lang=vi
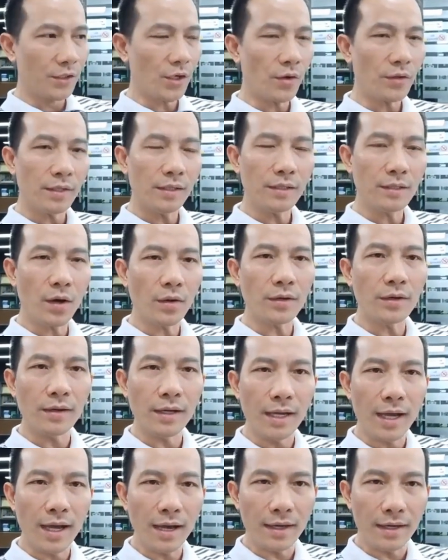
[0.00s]
Cho những con
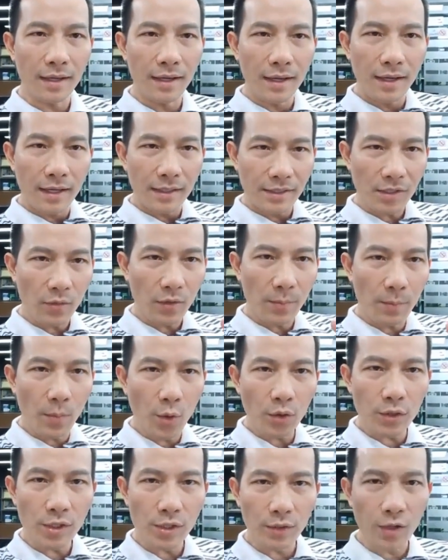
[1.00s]
người ở trong cái
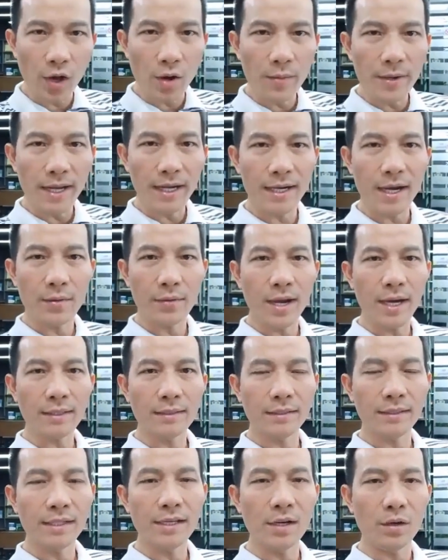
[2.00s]
môi trường đó mà đang khao khát
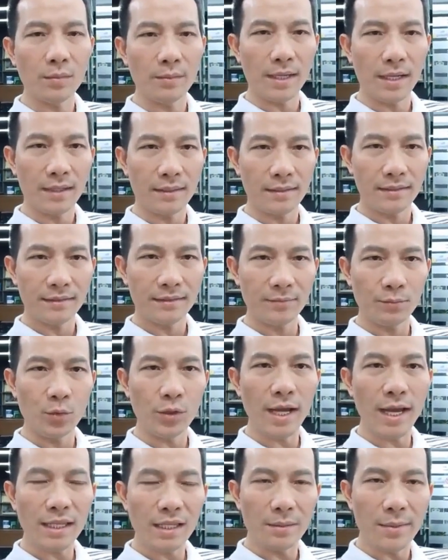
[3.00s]
những cái điều mà
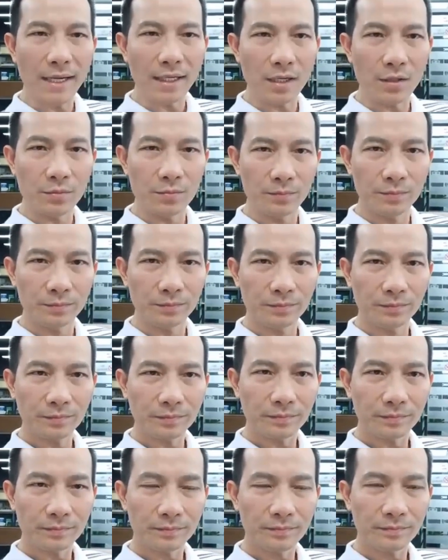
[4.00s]
muốn nghe từ bạn không?
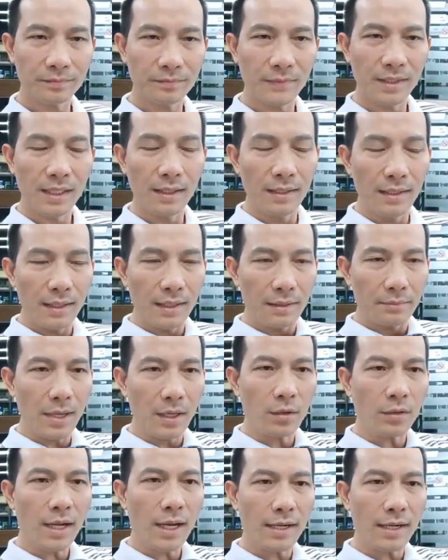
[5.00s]

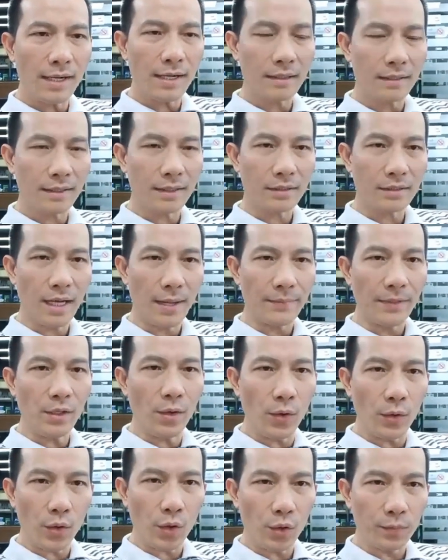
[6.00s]
Bạn có cảm
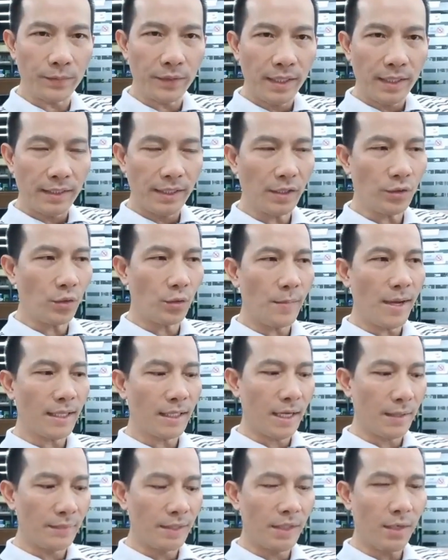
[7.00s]
thấy hồi hộp, thế rồi
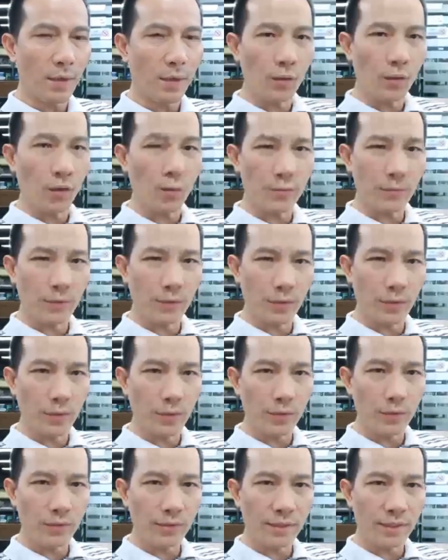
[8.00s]
bạn cảm thấy hồi hộp
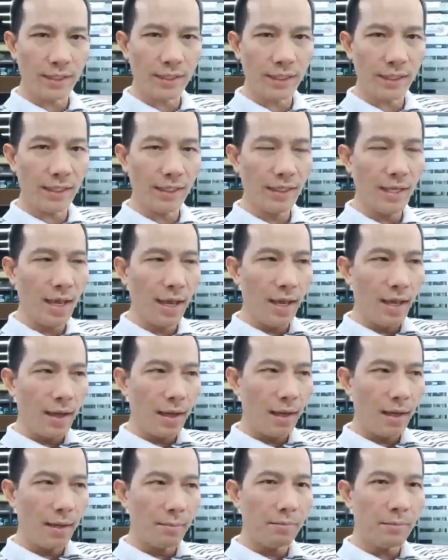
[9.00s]
rồi thì
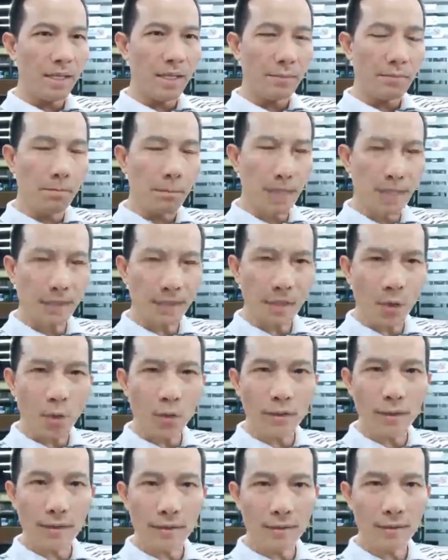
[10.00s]
bị mất
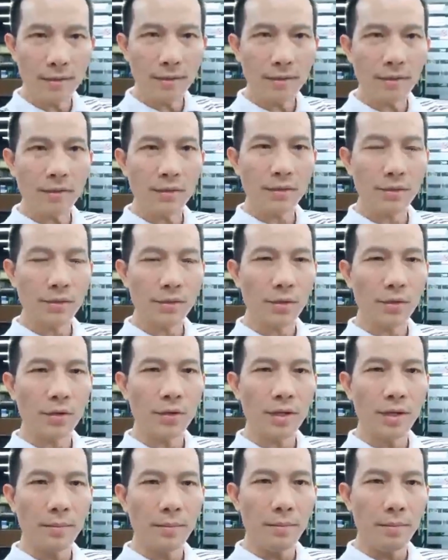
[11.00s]
ngôn ngữ,
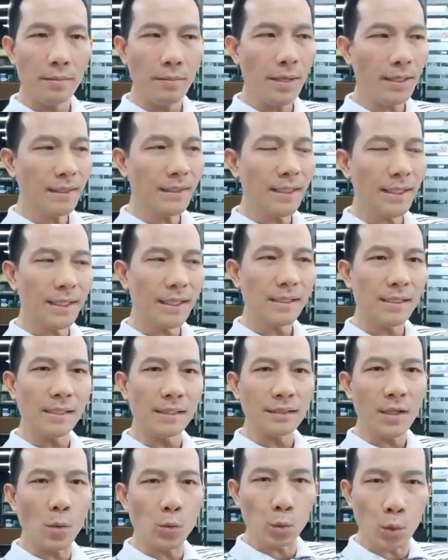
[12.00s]
rồi mất đi cái
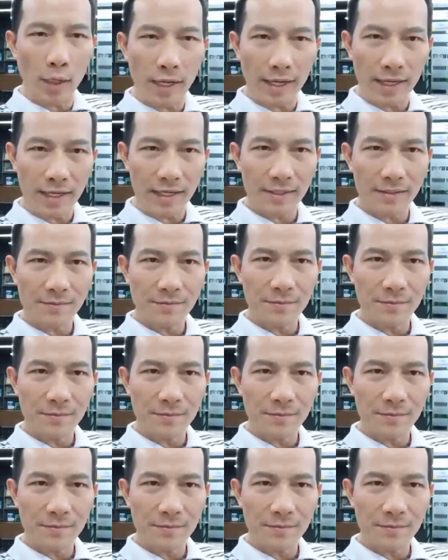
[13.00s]
sự thông tuệ